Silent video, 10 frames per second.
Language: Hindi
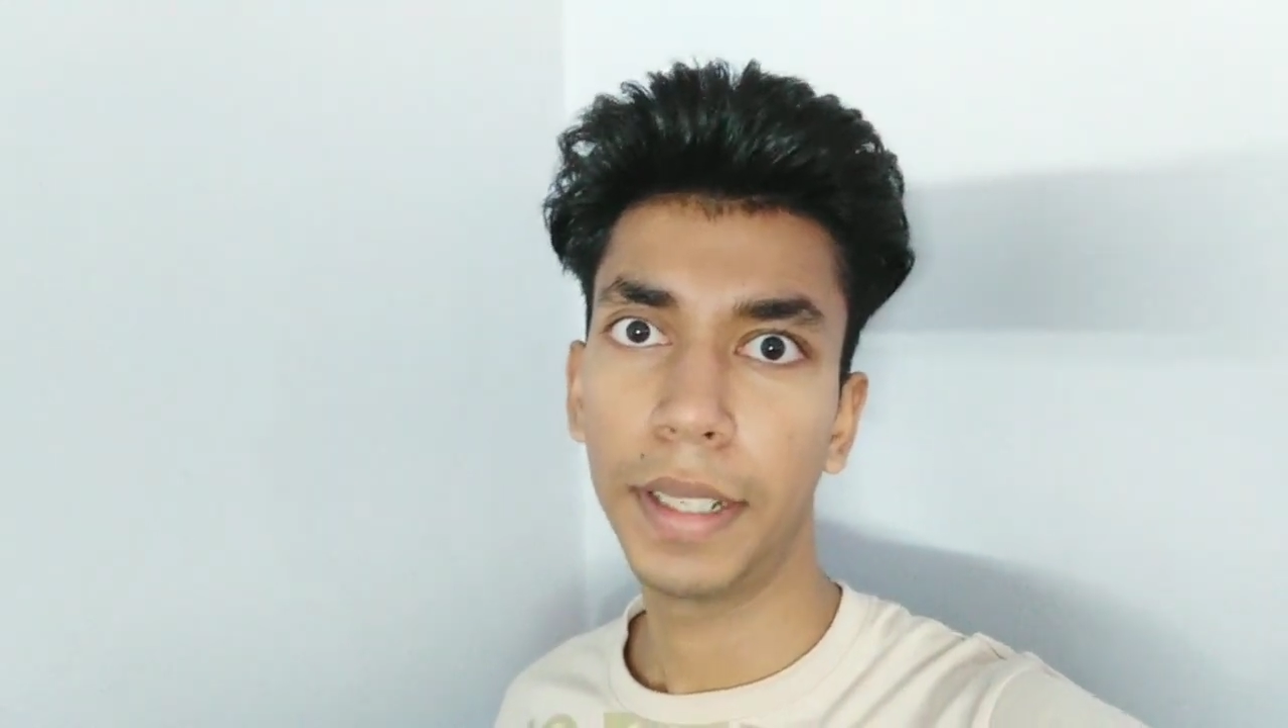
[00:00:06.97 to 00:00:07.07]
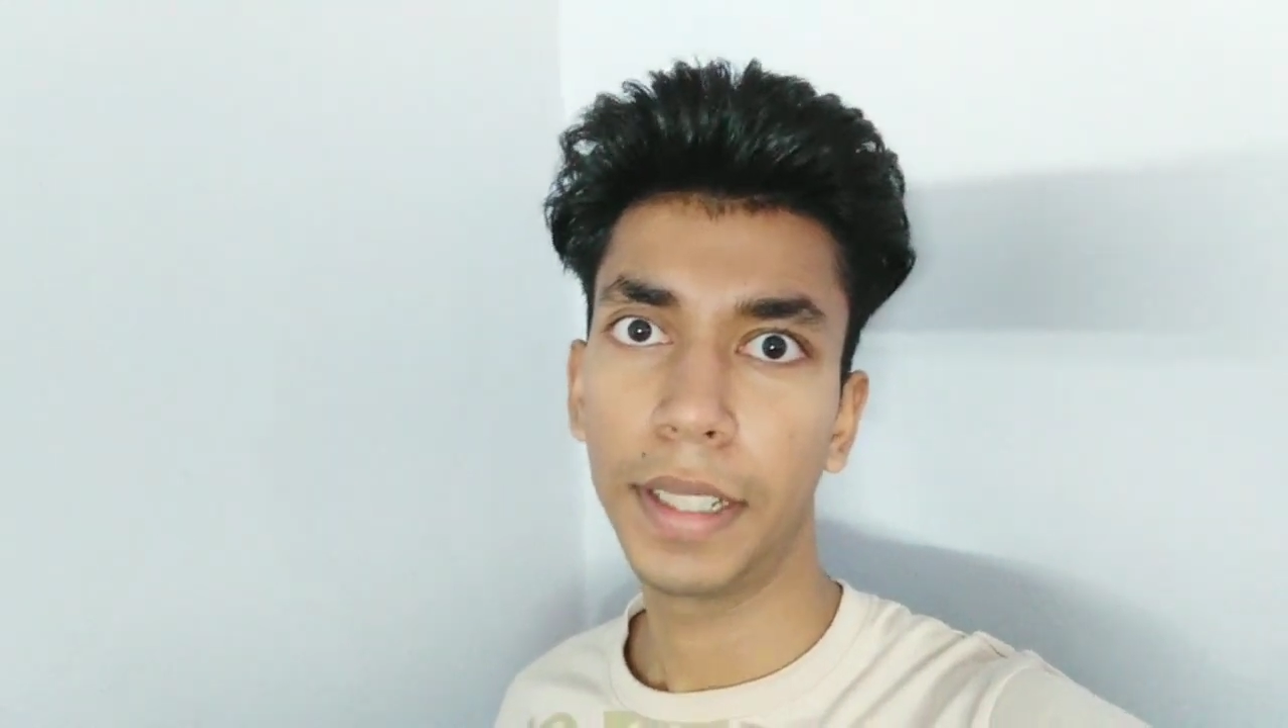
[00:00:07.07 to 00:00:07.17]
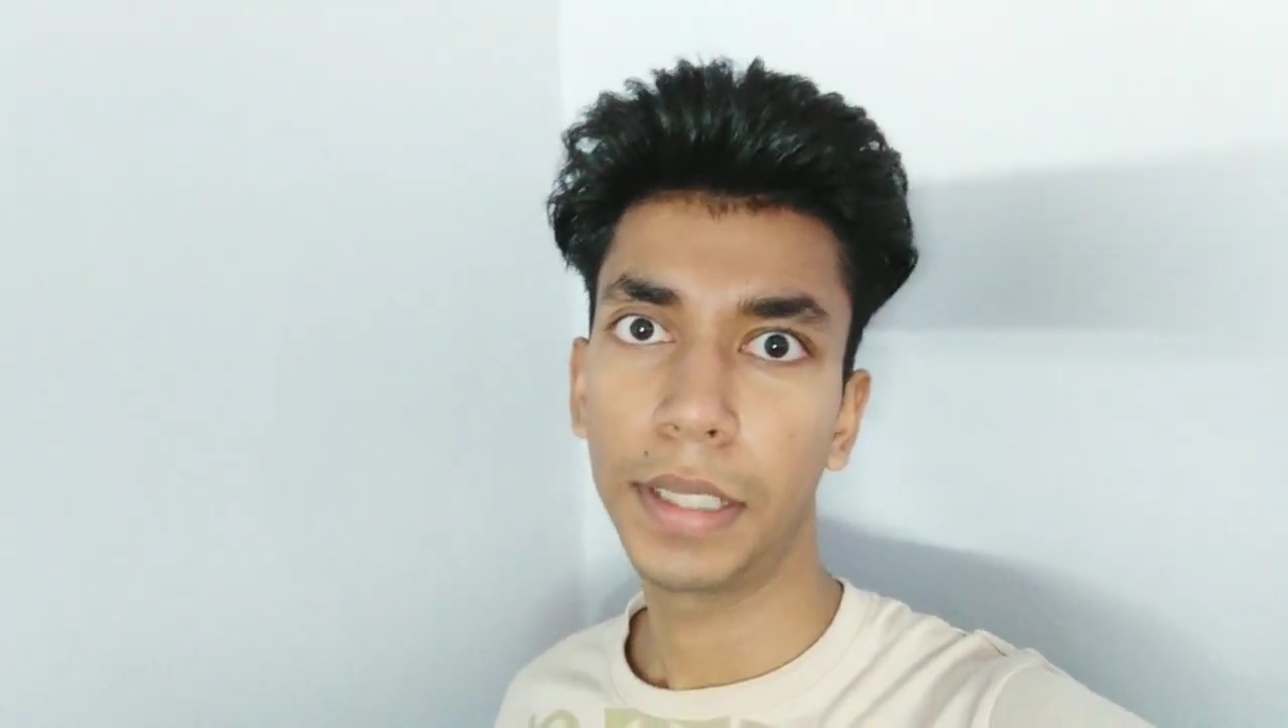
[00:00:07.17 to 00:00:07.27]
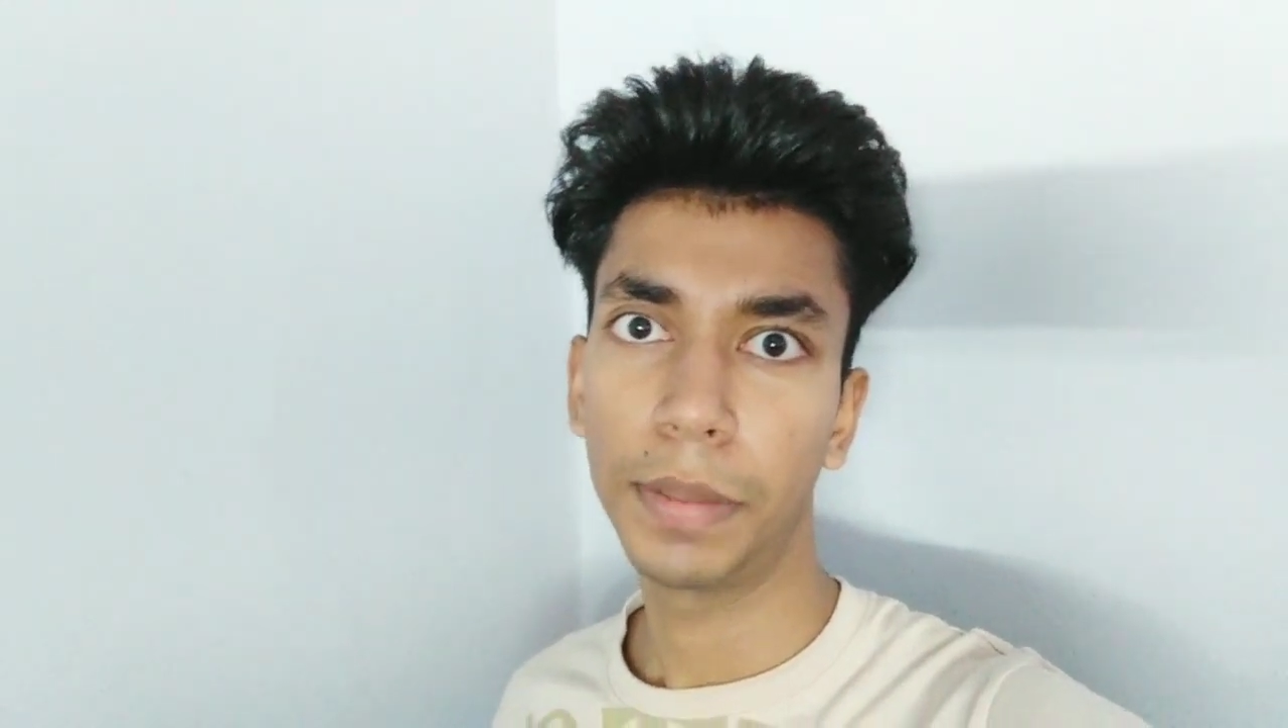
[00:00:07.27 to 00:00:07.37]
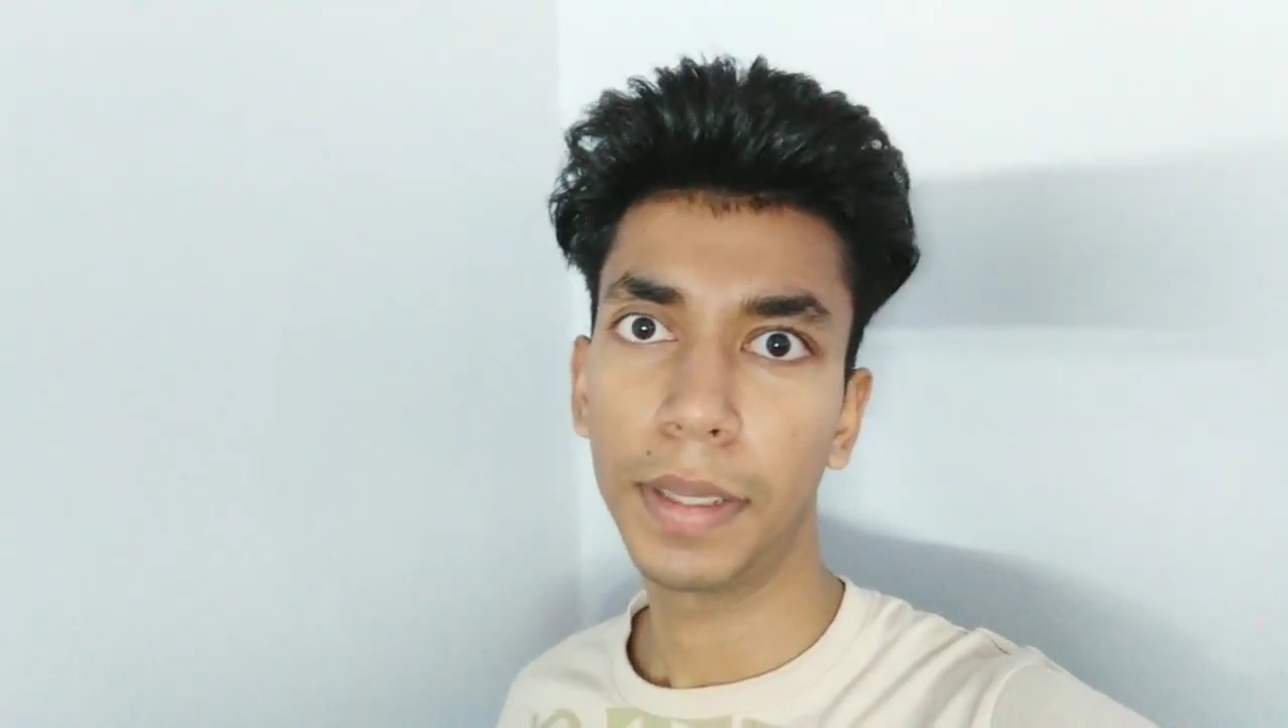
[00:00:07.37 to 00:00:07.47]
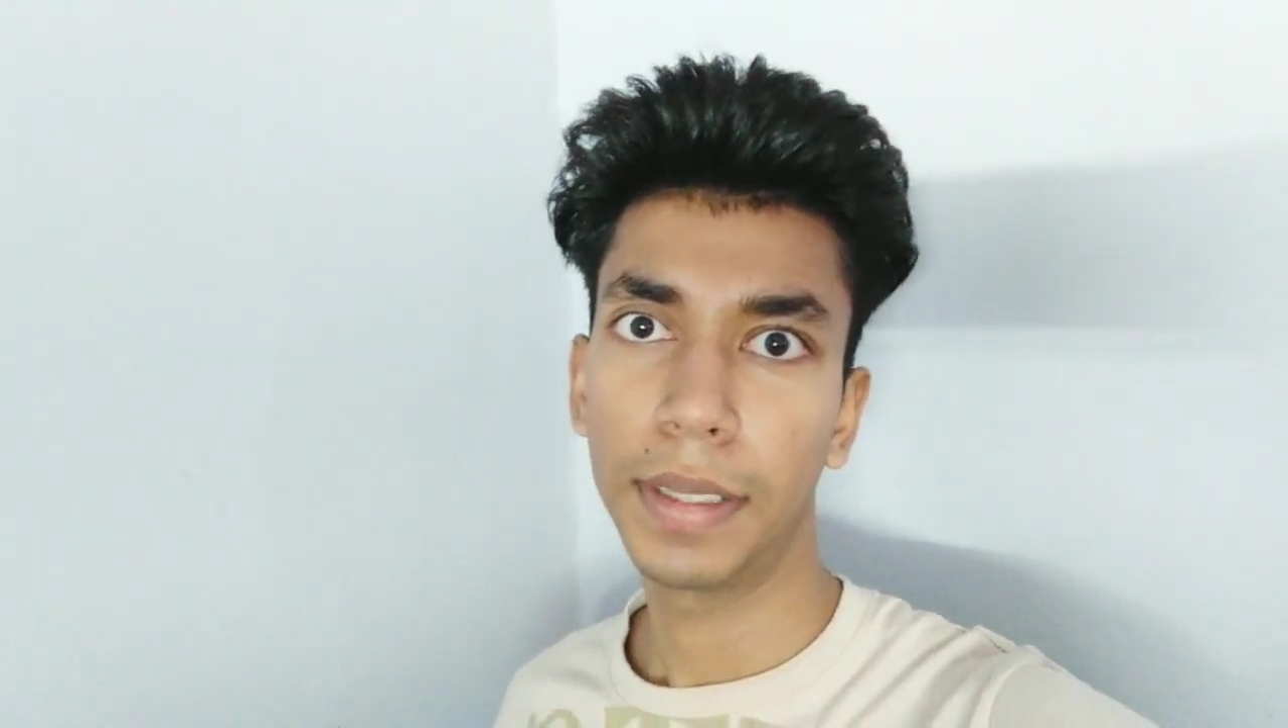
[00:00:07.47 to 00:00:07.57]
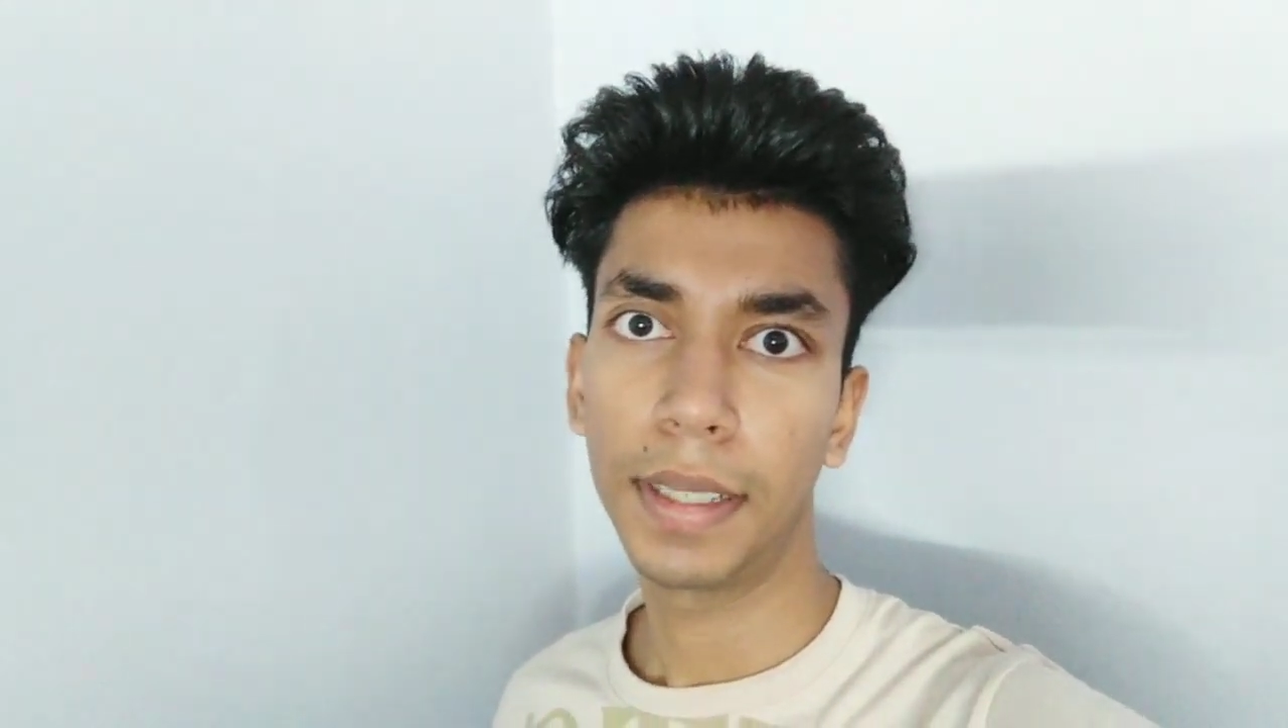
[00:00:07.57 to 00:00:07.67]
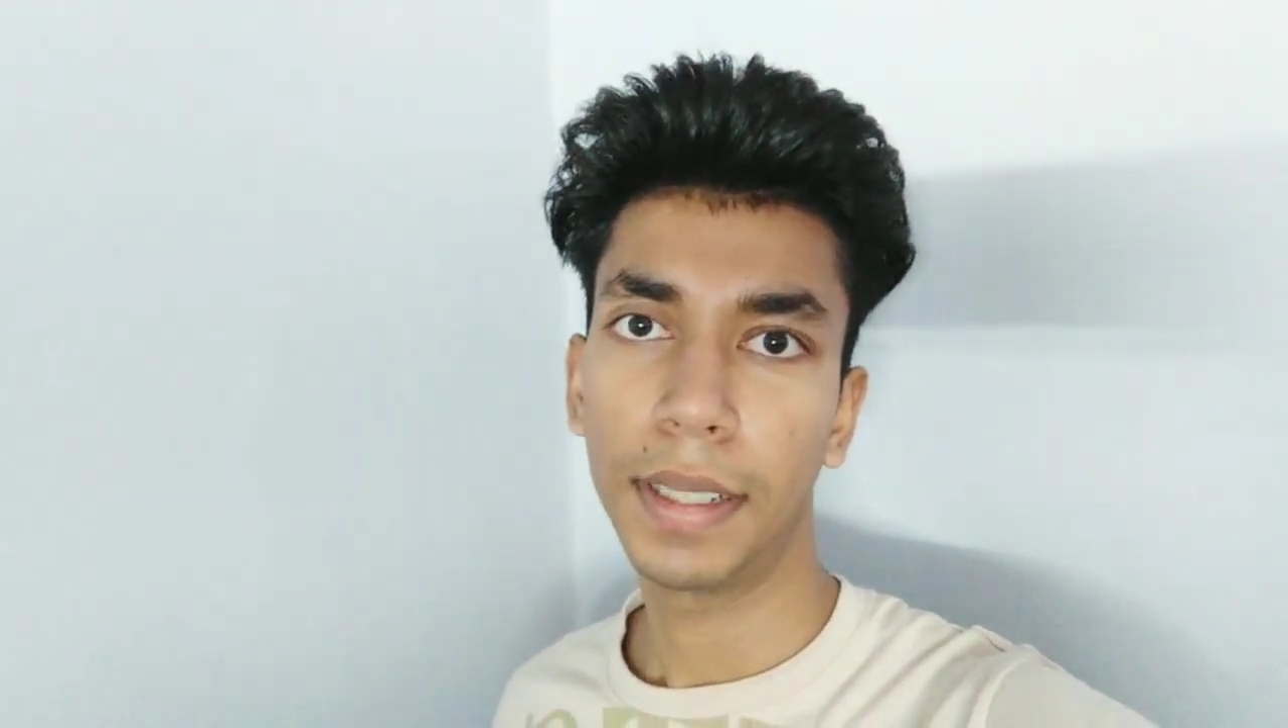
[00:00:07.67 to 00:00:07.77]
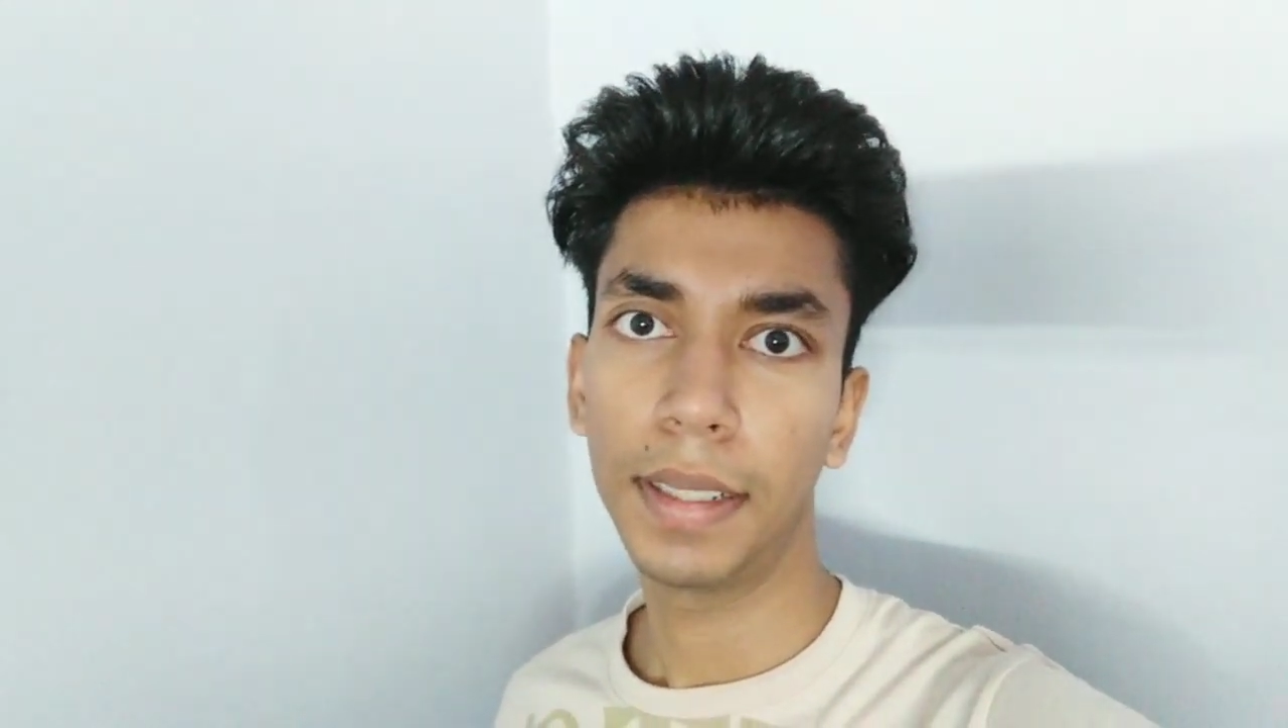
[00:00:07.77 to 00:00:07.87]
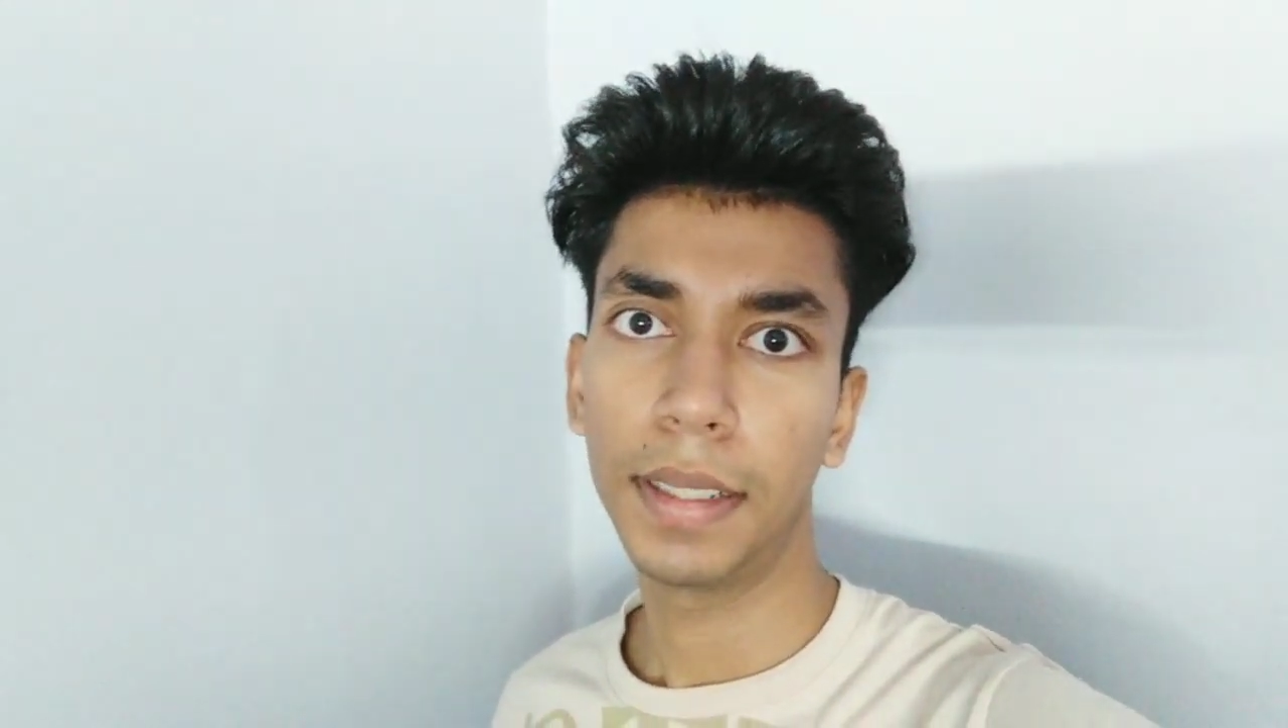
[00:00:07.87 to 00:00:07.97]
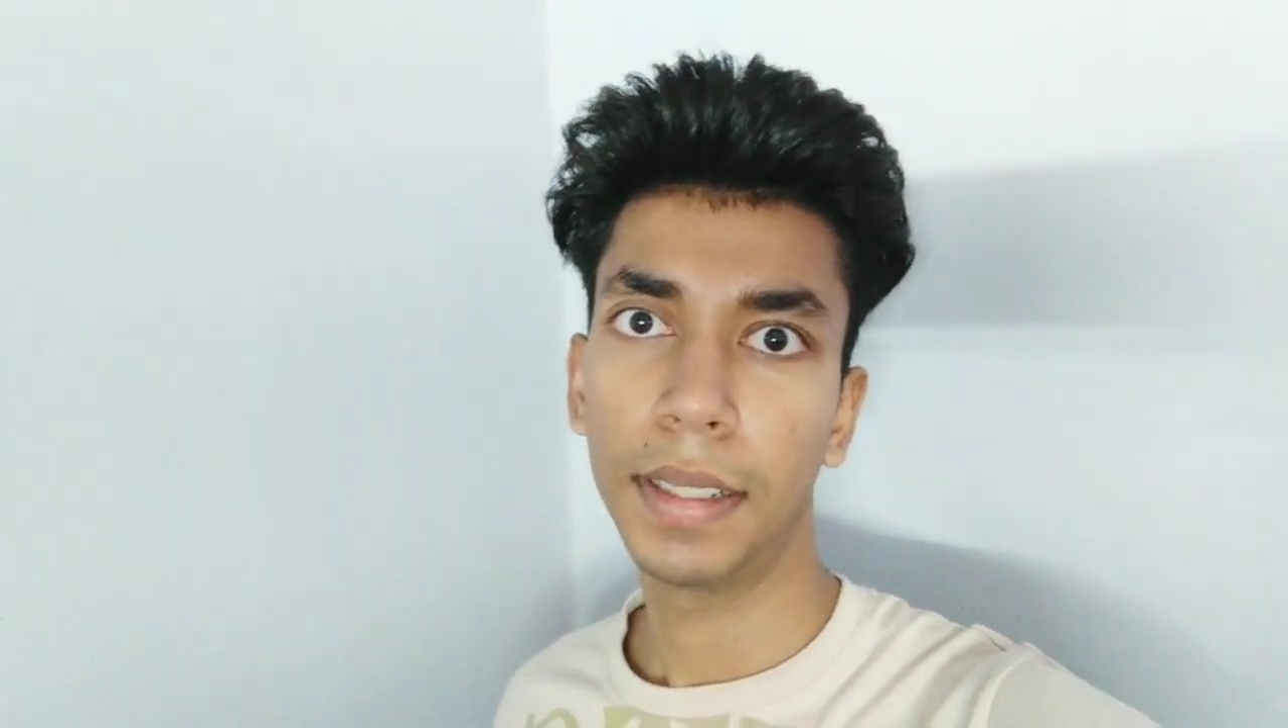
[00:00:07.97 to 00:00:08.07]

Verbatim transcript: के आसपास था